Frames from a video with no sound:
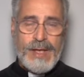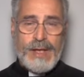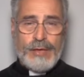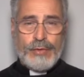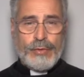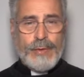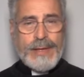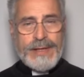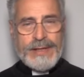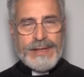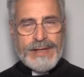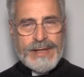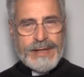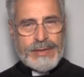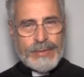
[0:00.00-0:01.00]
Dunque gli
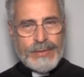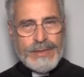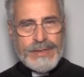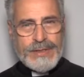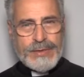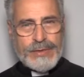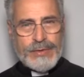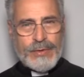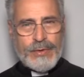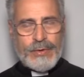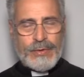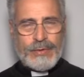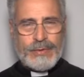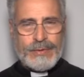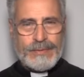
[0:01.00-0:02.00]
indicatori
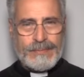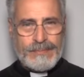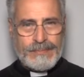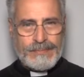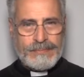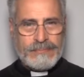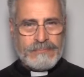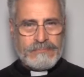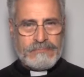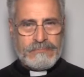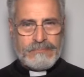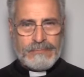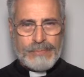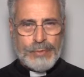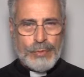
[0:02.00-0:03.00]
sono
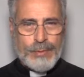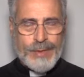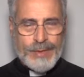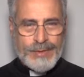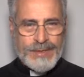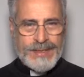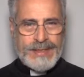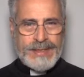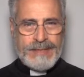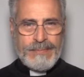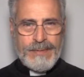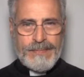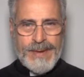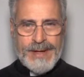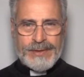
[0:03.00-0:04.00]
numerosissimi,
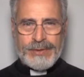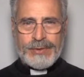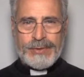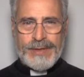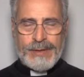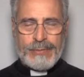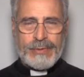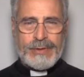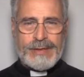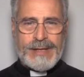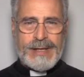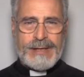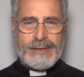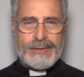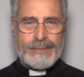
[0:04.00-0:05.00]
partono da
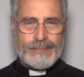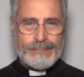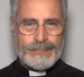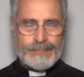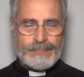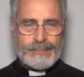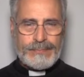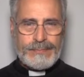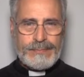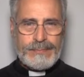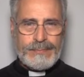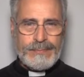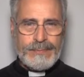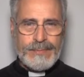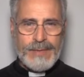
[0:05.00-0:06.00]
lontano,
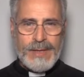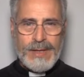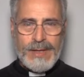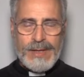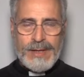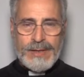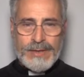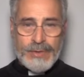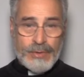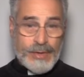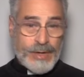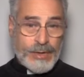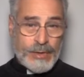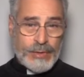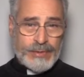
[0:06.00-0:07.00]
sono
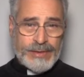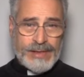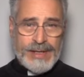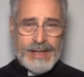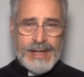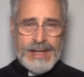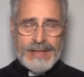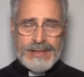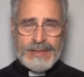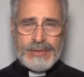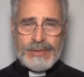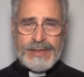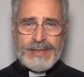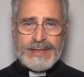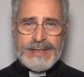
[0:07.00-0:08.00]
raccolti nella
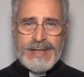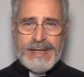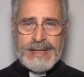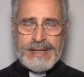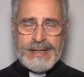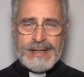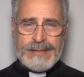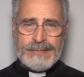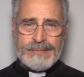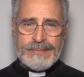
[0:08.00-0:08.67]
storia sacra,